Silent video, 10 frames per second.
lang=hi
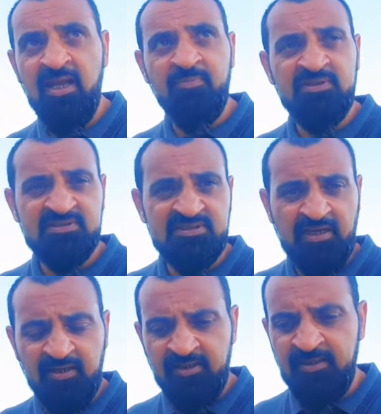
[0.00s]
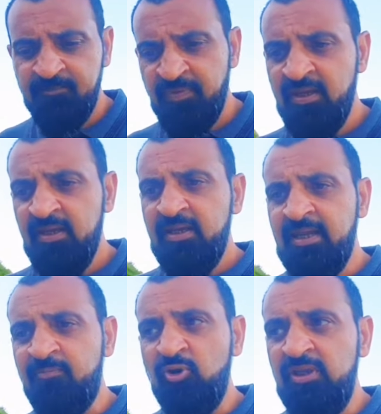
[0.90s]
नहीं आपने जस्ट चेक करना है
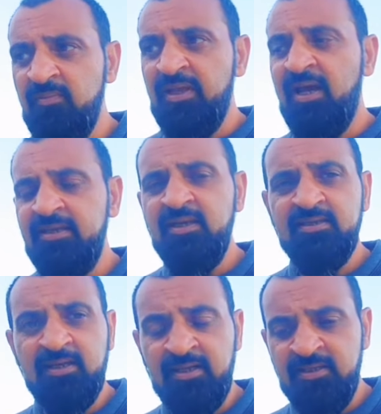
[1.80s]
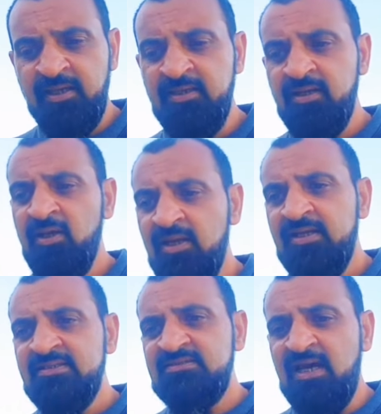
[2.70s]
कि आपको ईमेल आई है या नहीं आई है
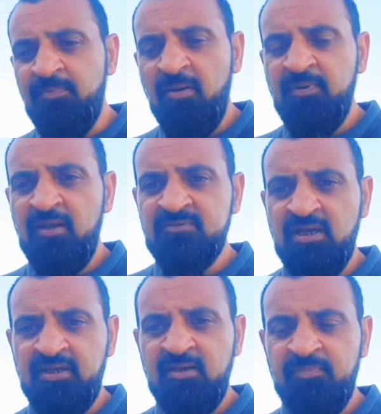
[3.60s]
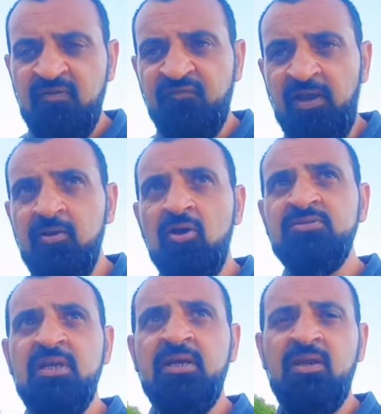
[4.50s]
सापा पे आप जाके अपनी फाइल लॉग
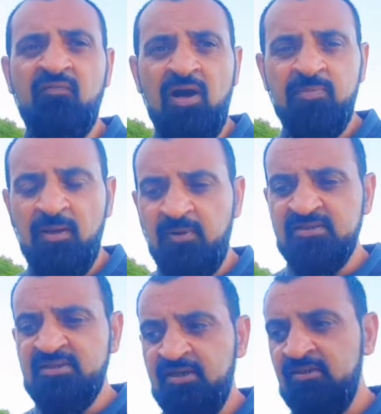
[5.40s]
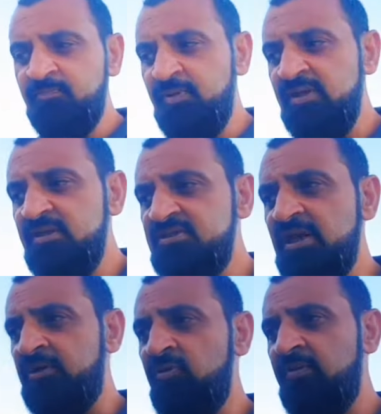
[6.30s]
चेक करें वहाँ पे आपका स्टेटस प्री
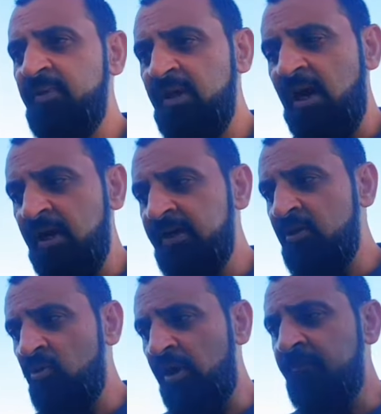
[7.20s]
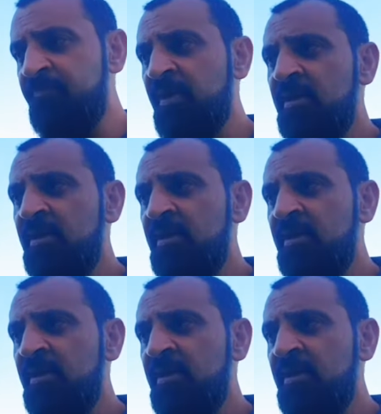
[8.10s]
शेड्यूल में आ गया होगा